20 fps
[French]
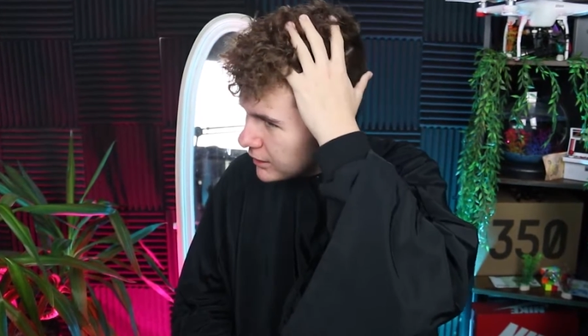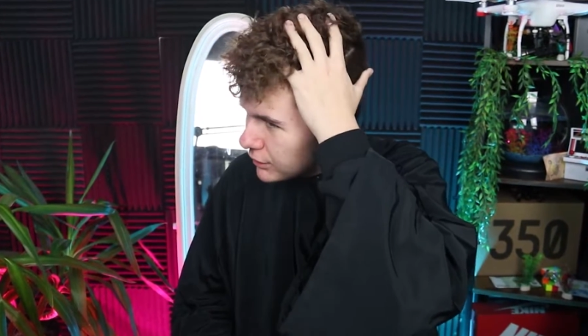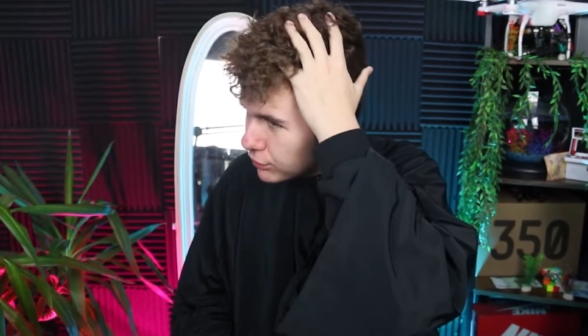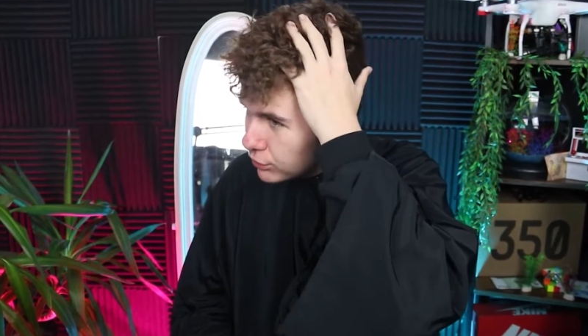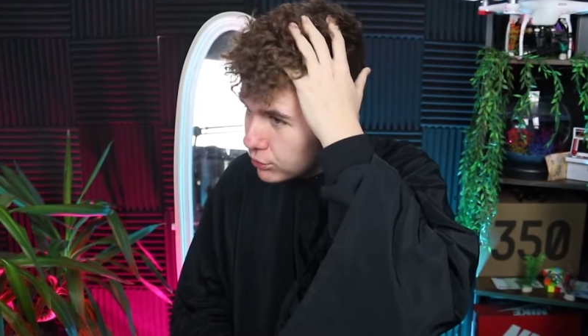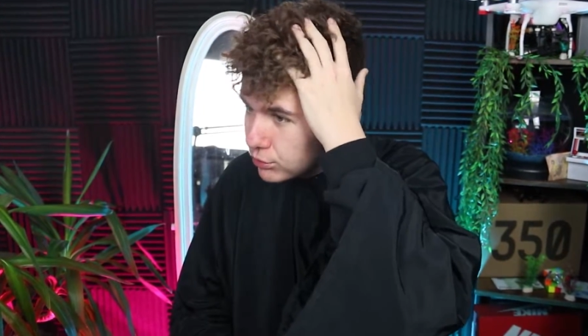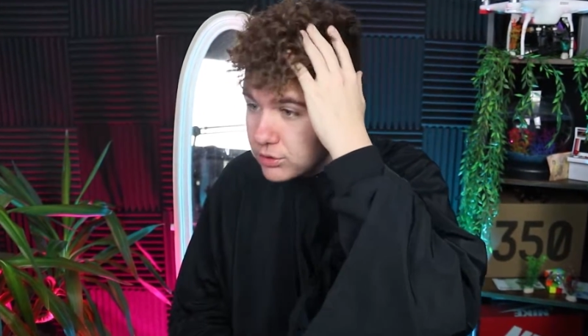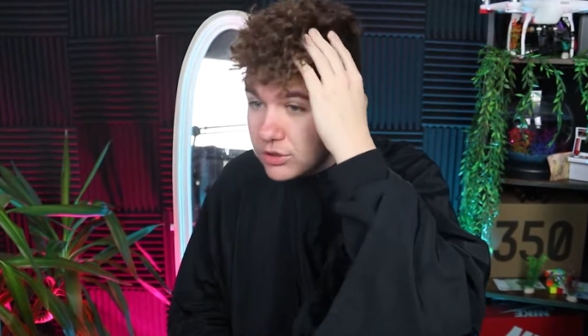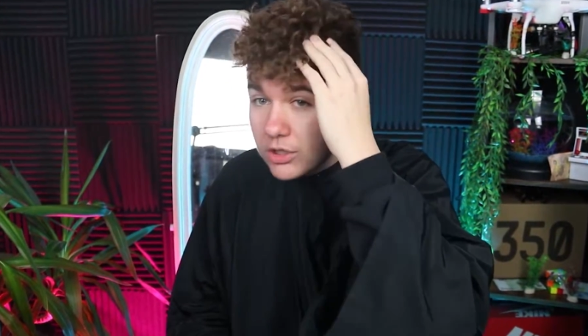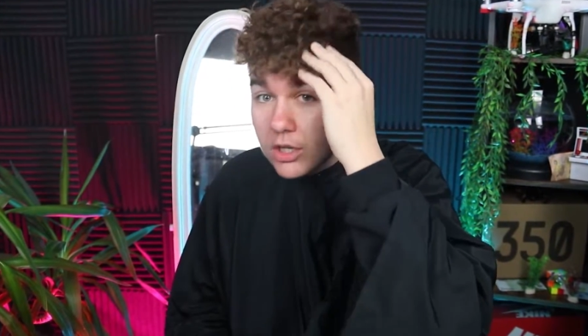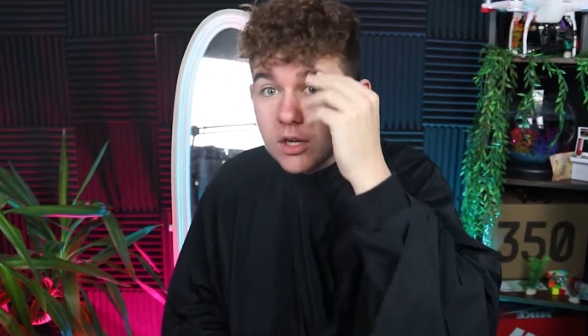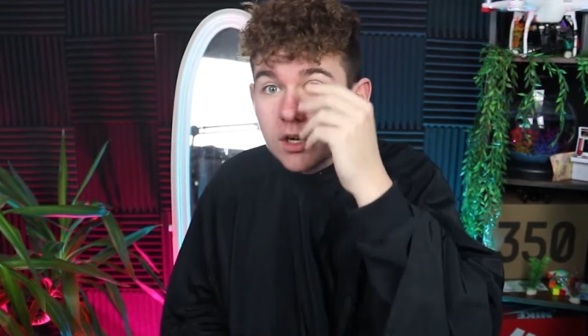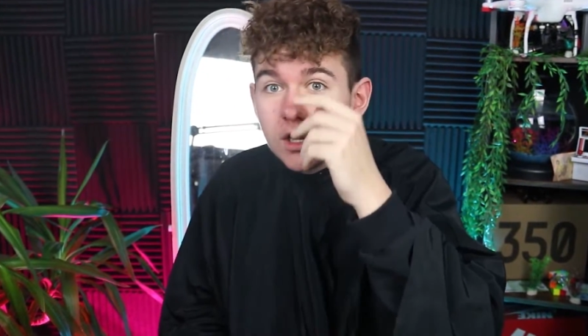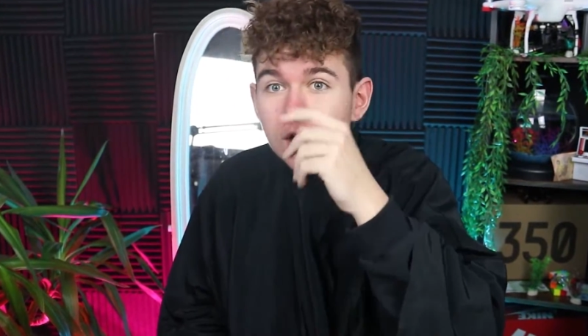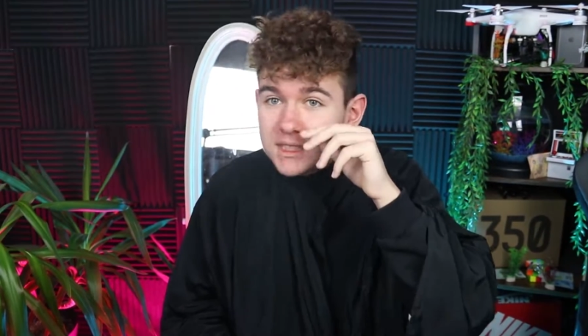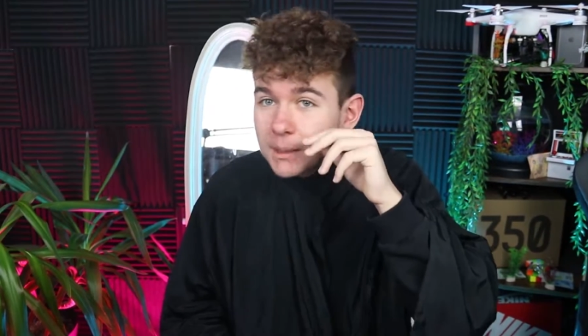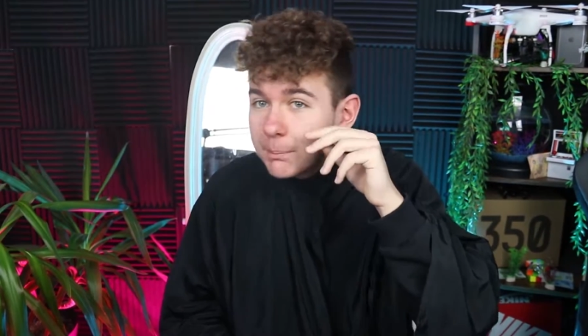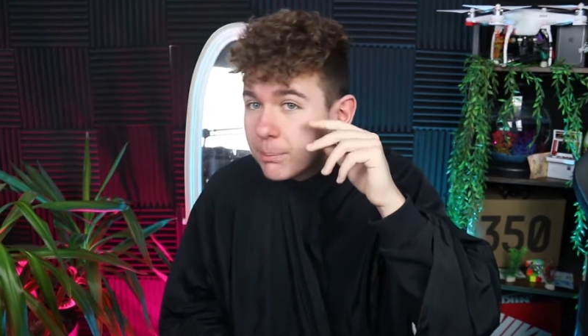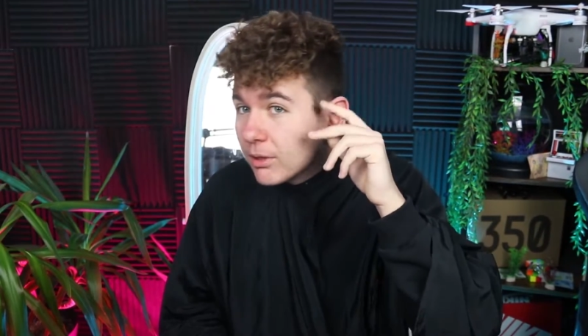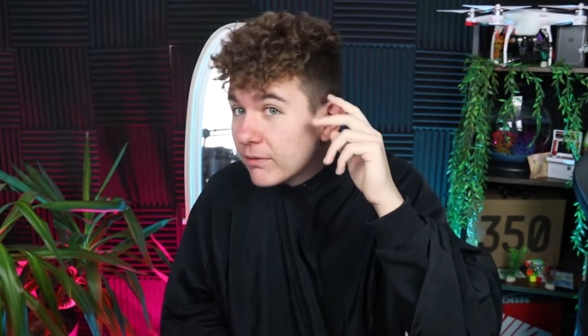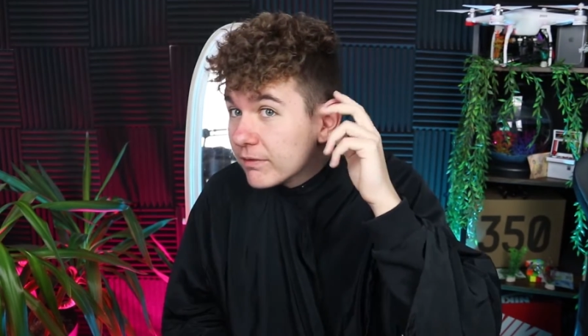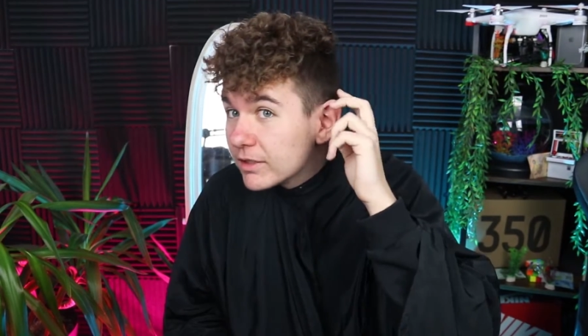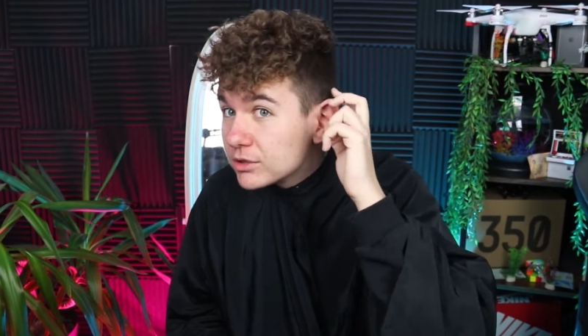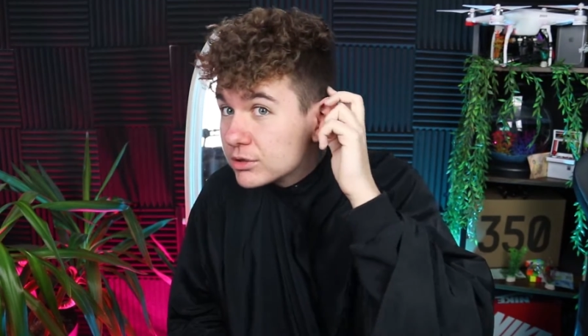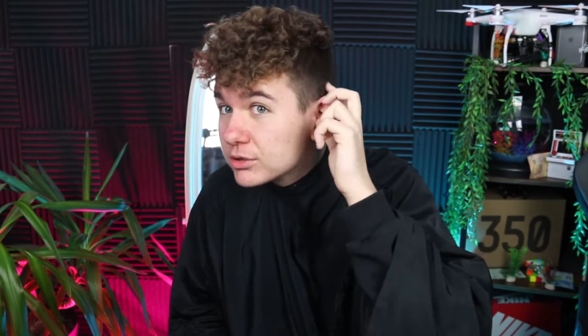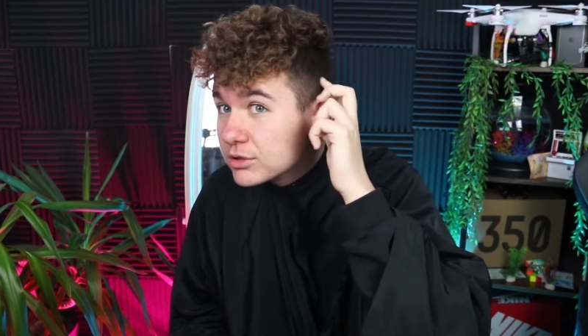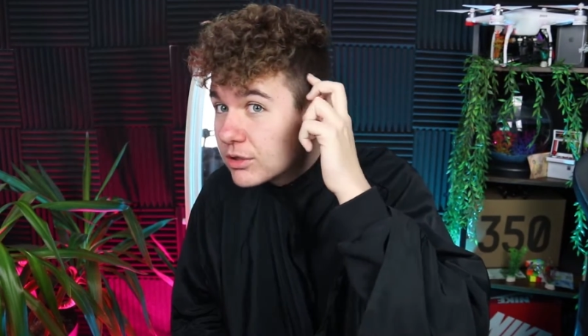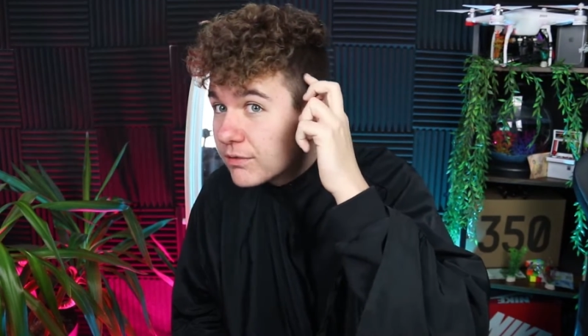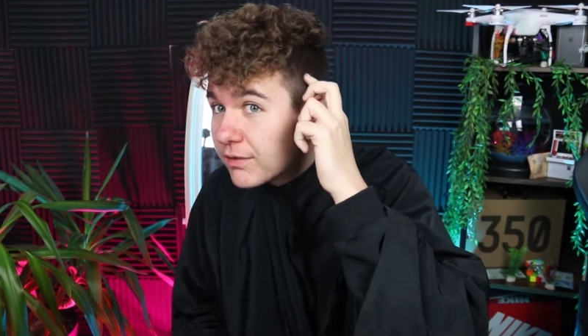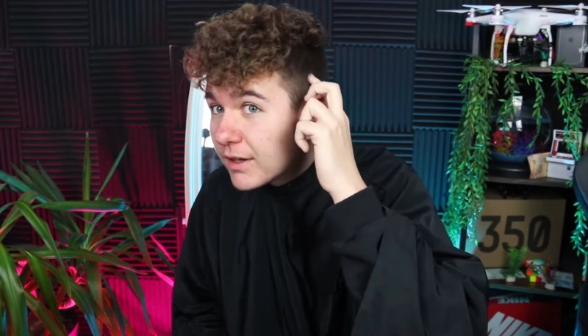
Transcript: les cheveux tout seul, Mais c'est pas on va juste se